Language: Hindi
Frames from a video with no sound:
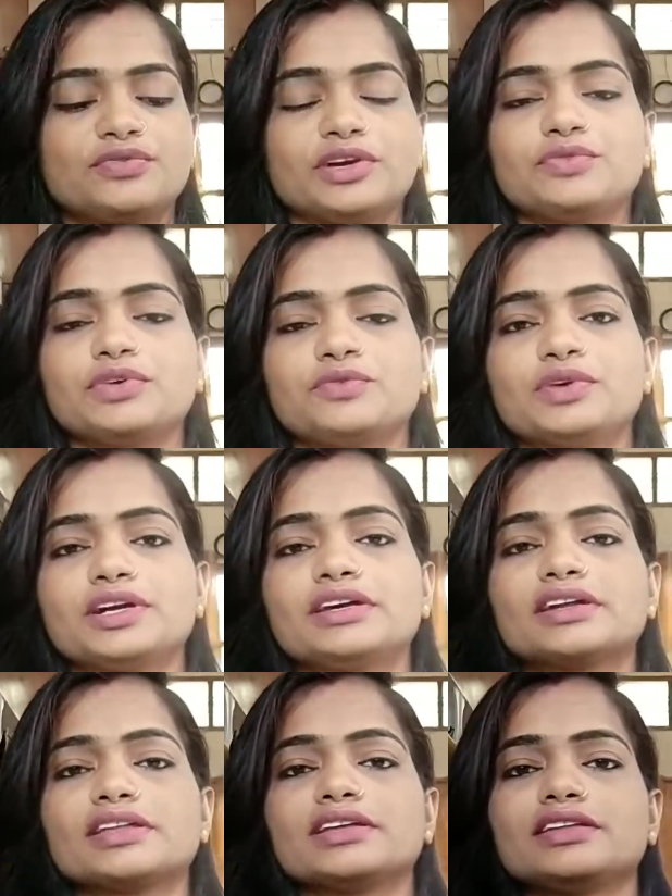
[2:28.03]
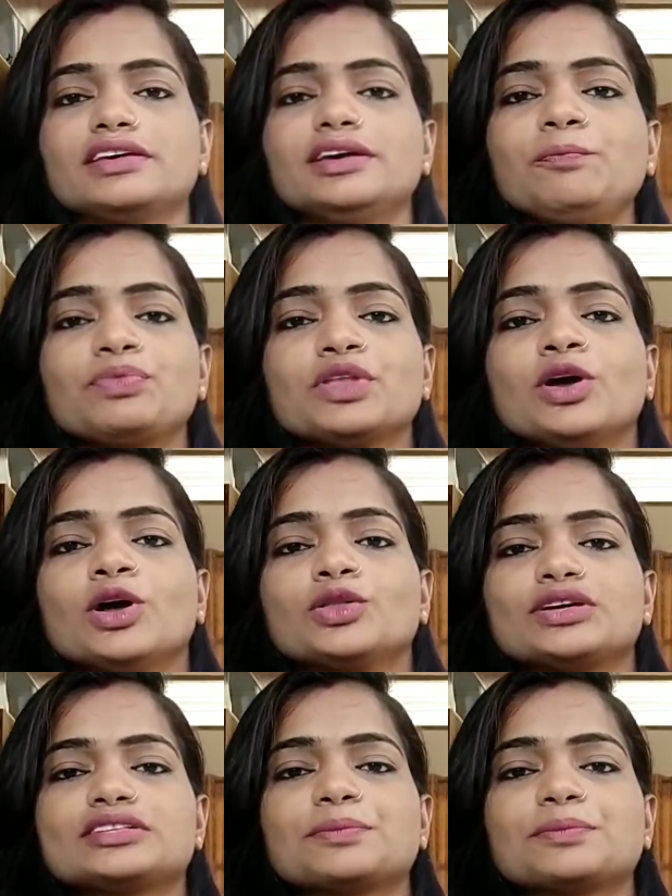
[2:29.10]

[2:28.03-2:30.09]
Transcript: फटफट फटफट कर देती है तो